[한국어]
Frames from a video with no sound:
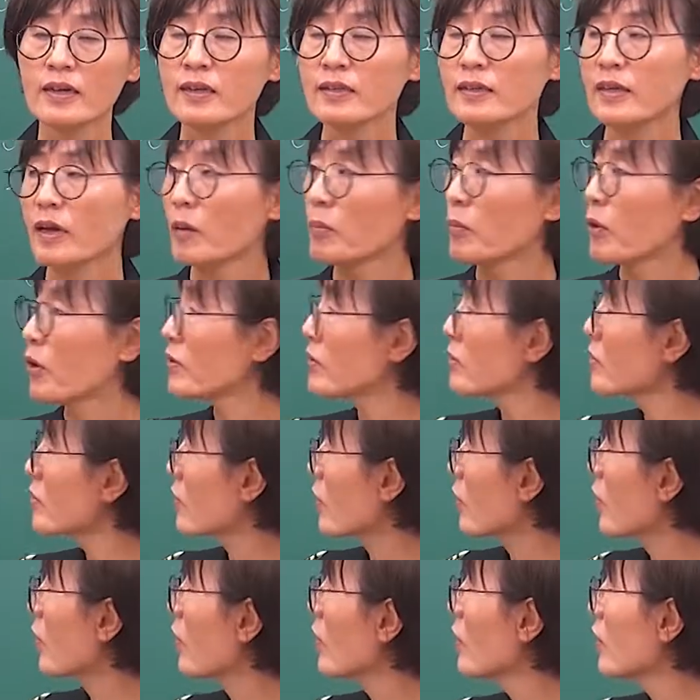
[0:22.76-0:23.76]
자,
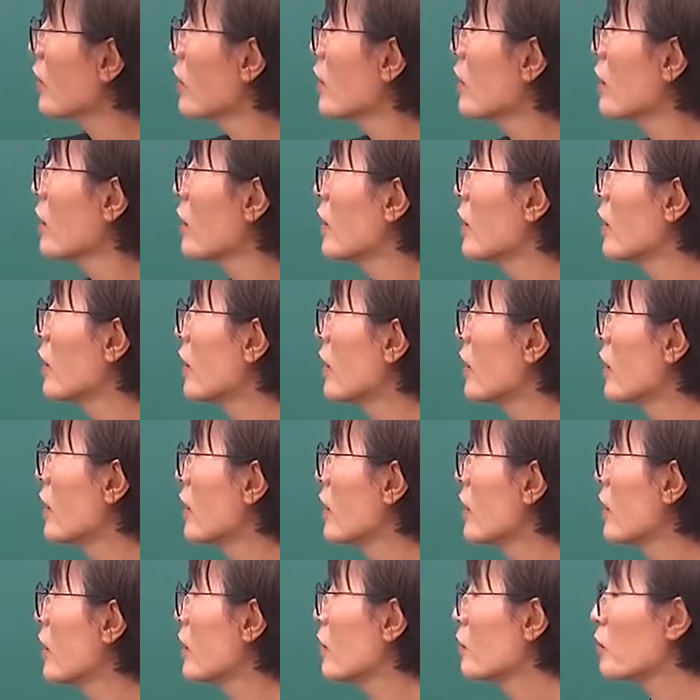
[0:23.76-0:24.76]
먼저,
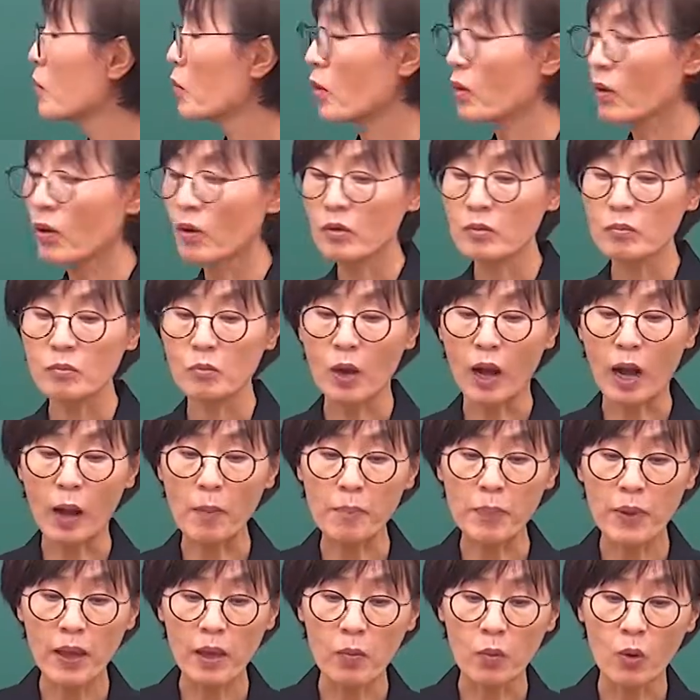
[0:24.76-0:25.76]
어, 물론 뭐
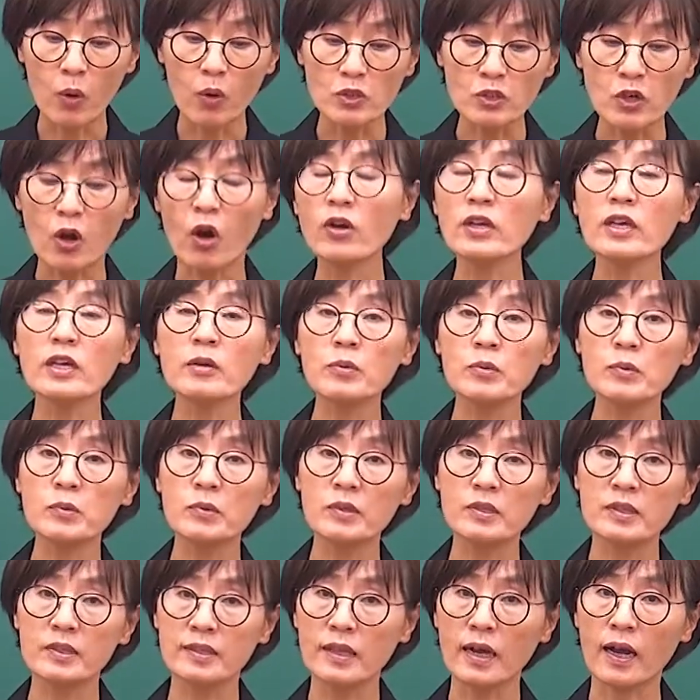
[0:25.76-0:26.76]
앞에 뭐 정의
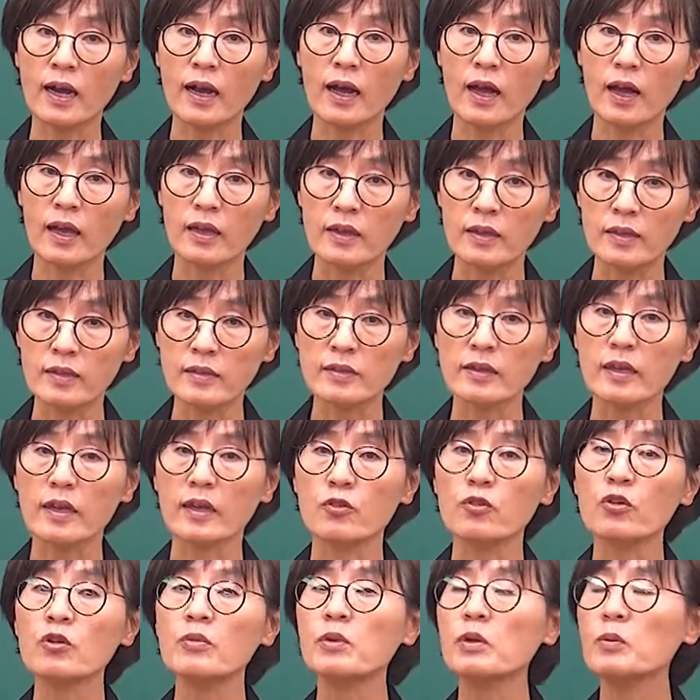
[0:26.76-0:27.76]
부분은 있다가
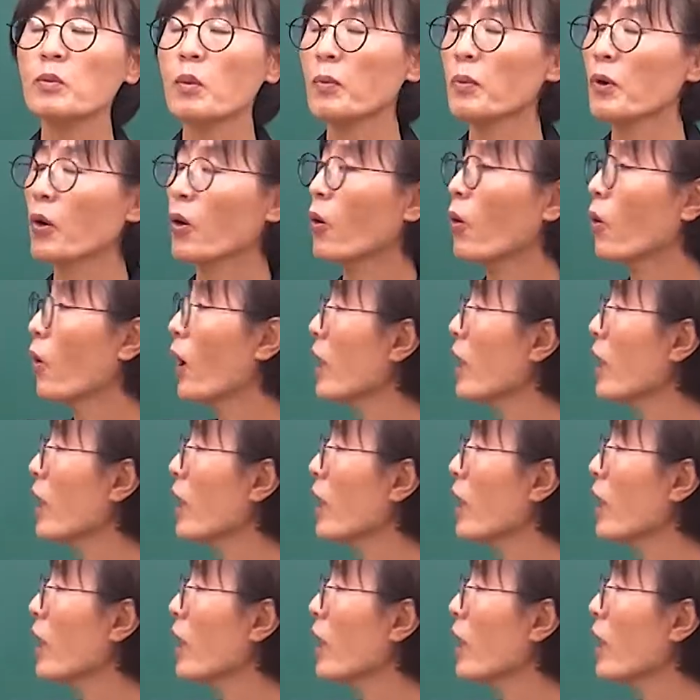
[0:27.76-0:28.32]
이제 유임을 보고